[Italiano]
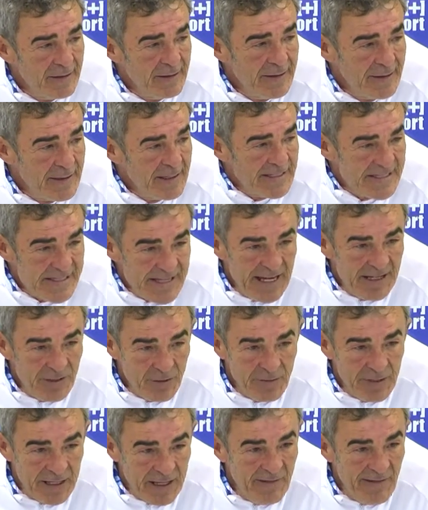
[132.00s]

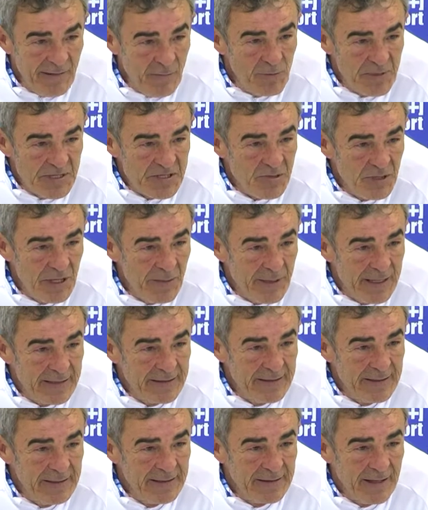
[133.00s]
incazzato perché avevamo perso la
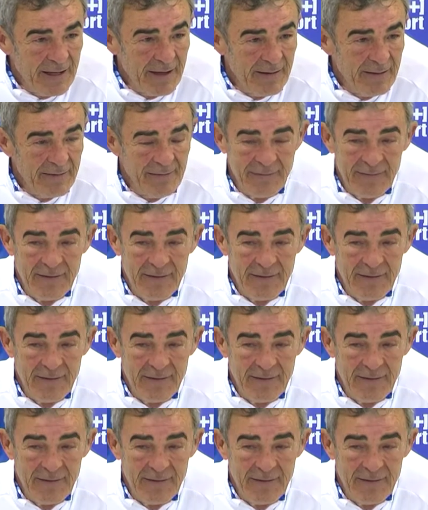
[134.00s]
partita,